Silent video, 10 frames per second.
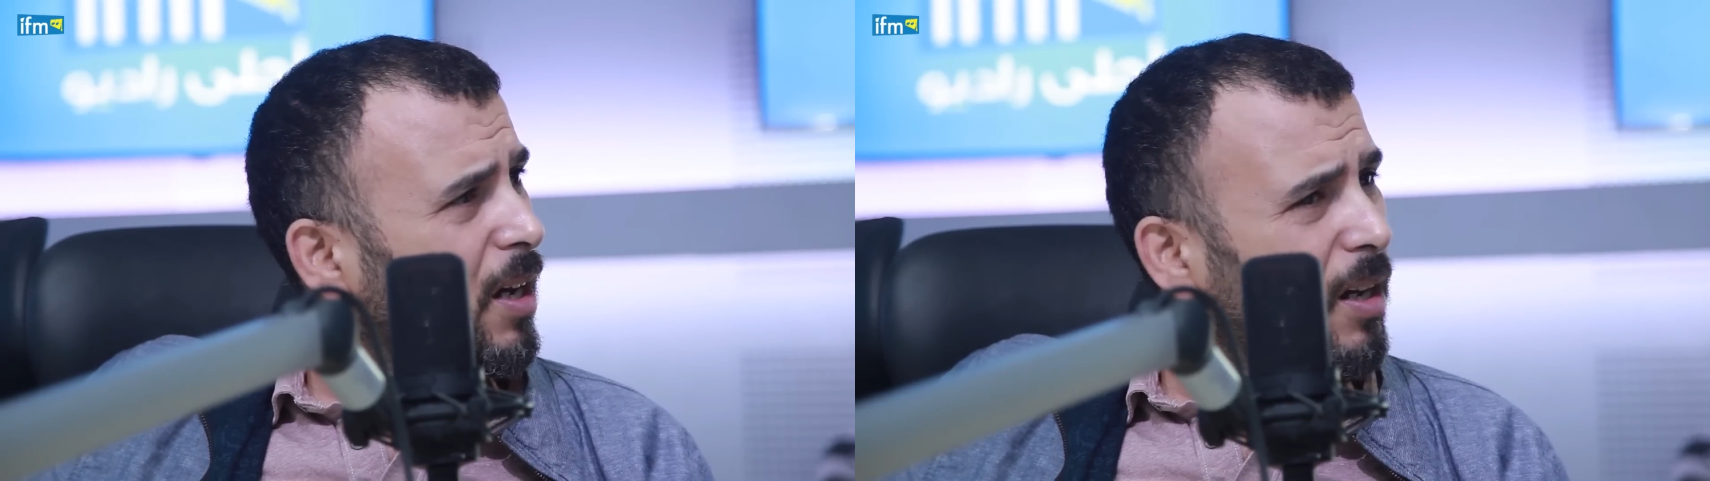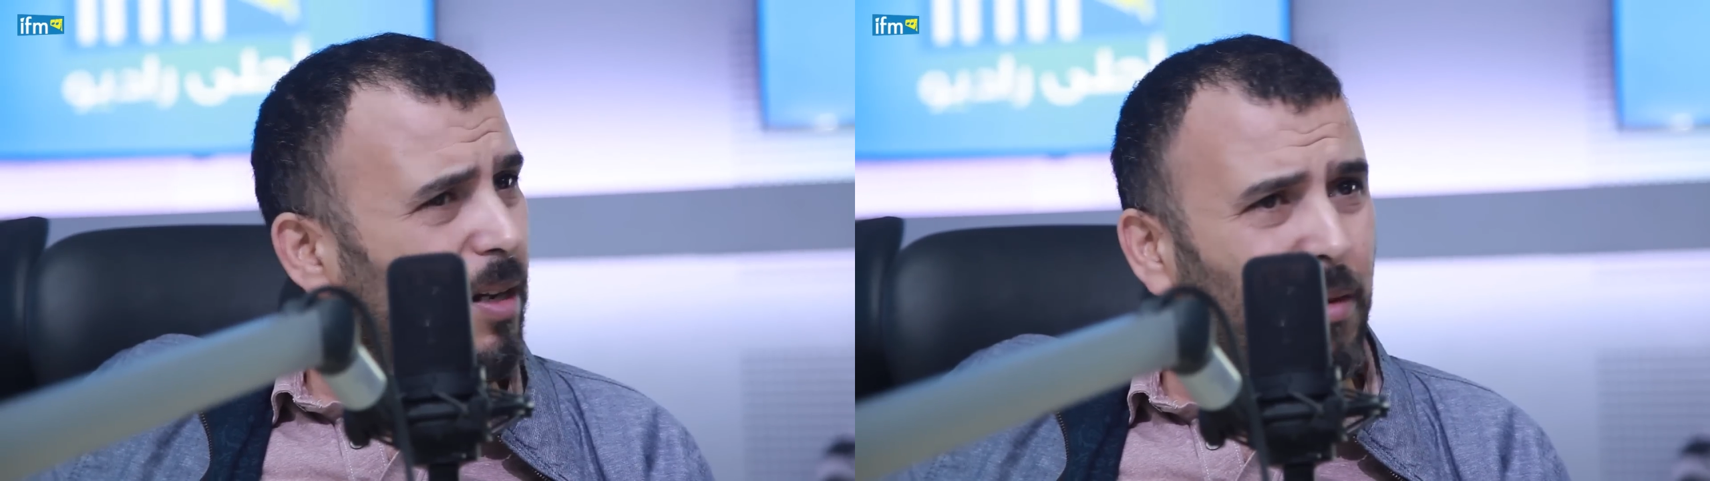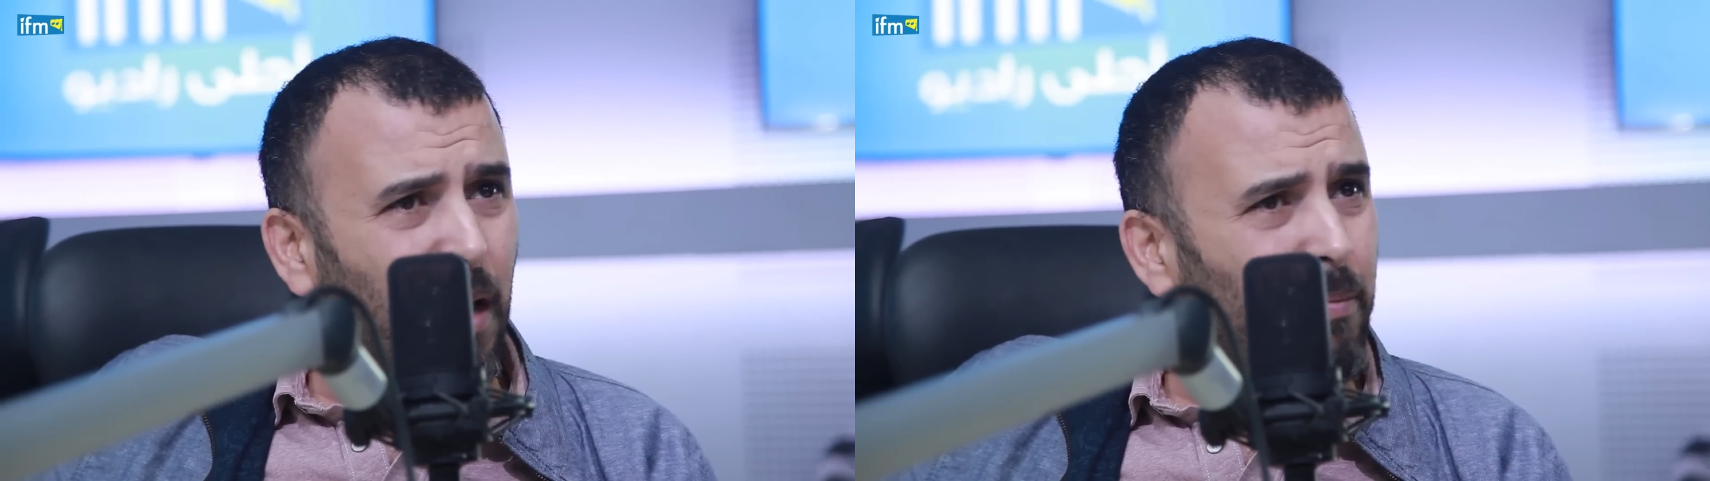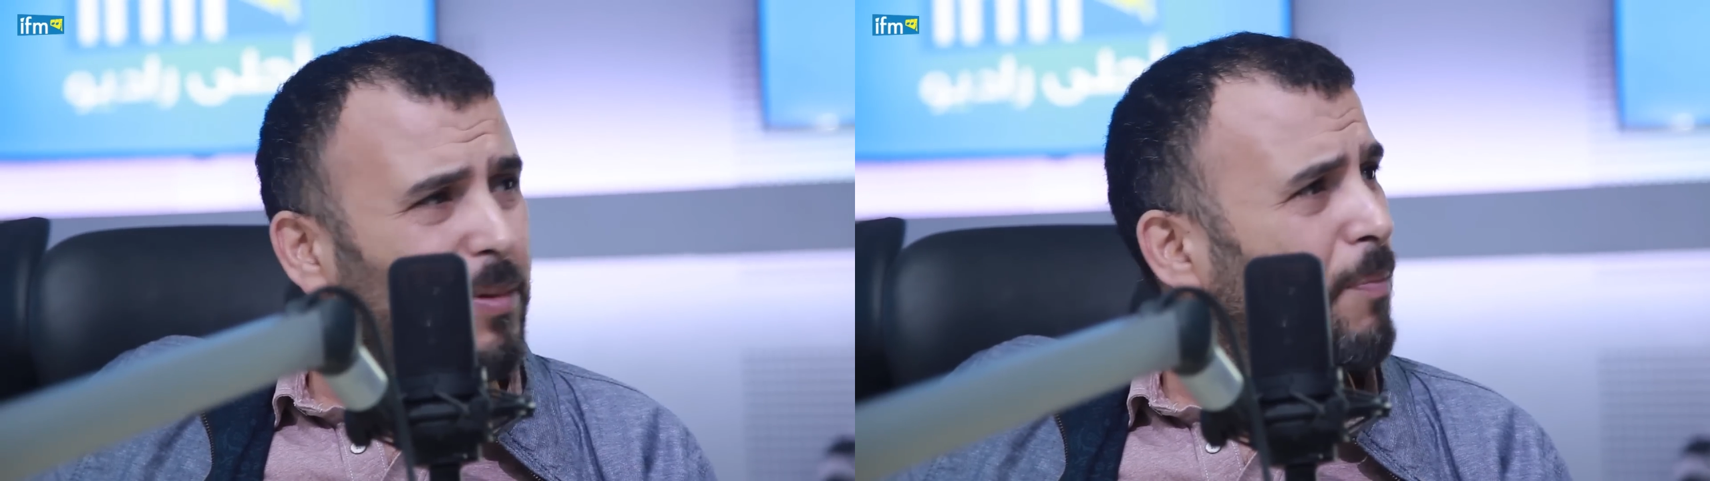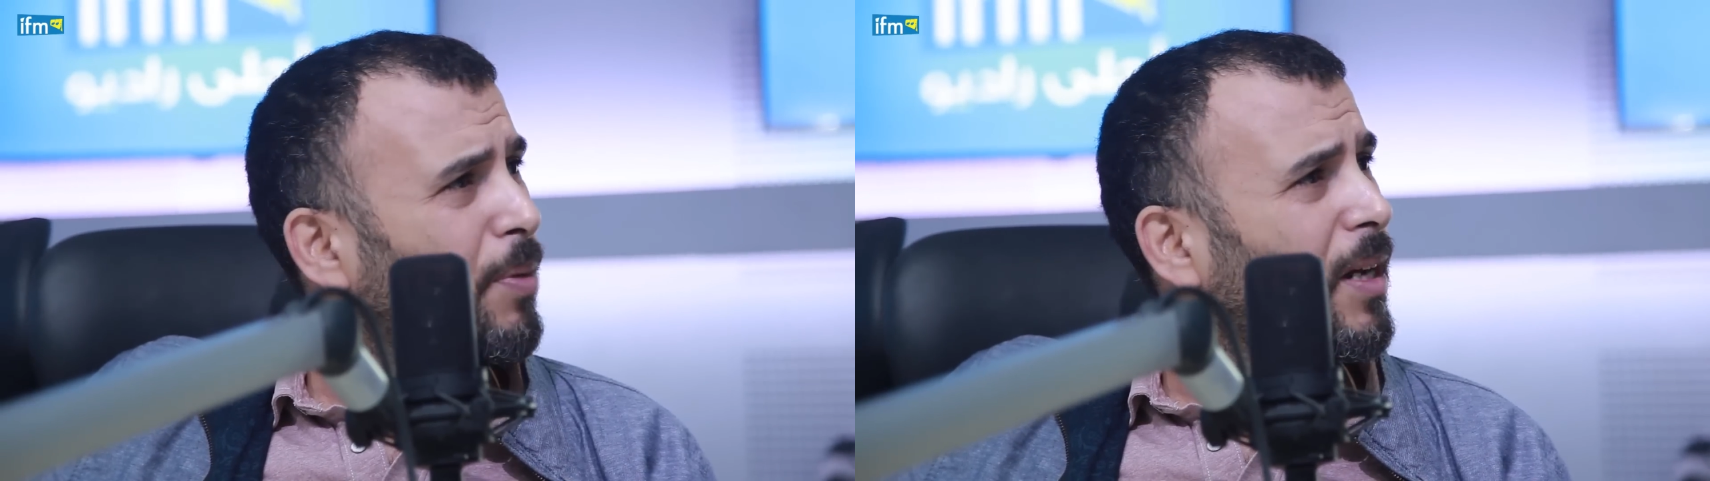اللي دم
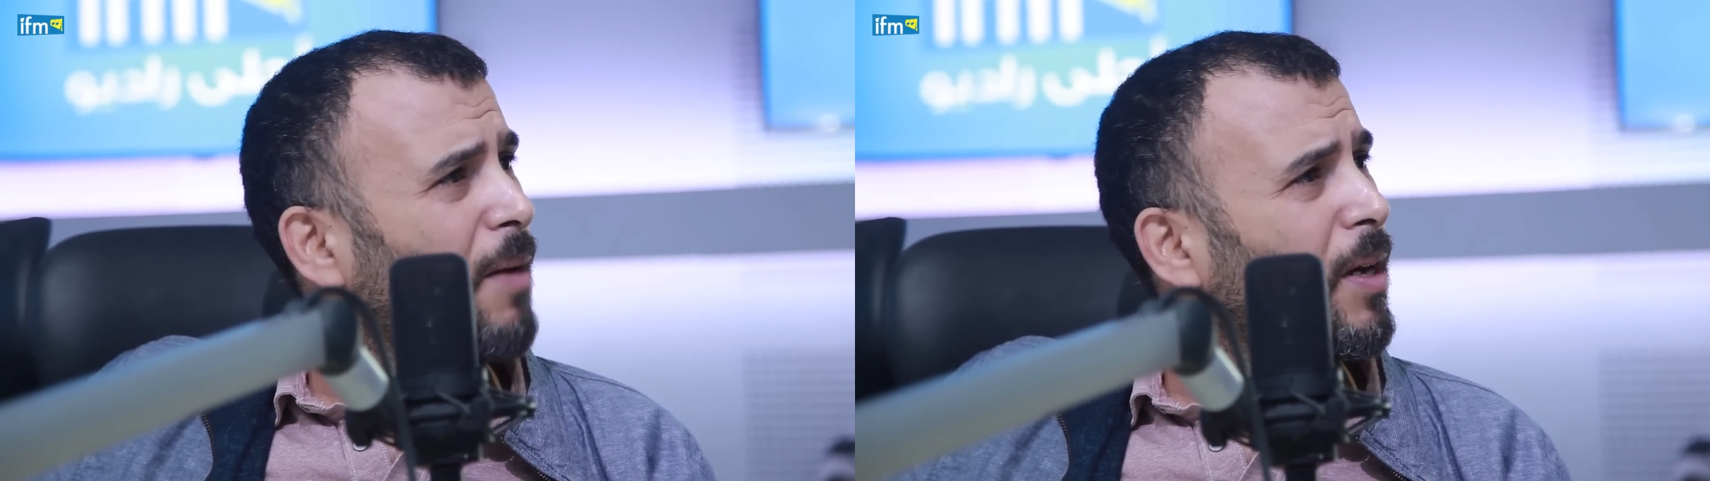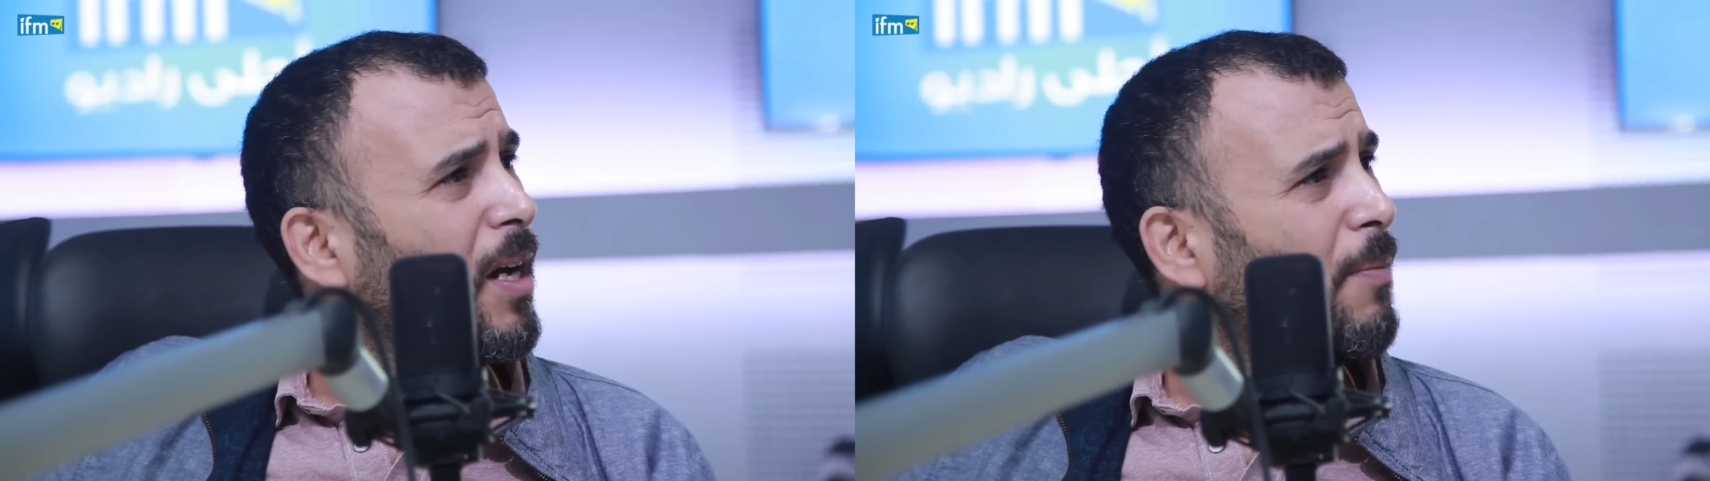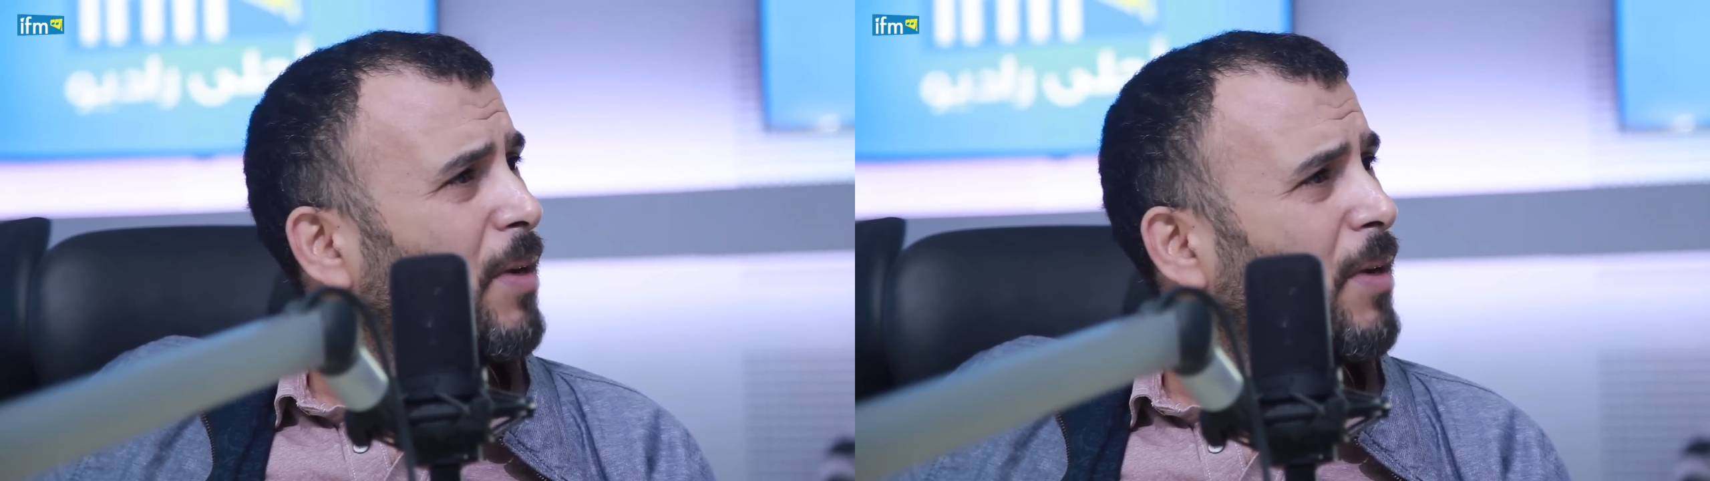دبر كاميرا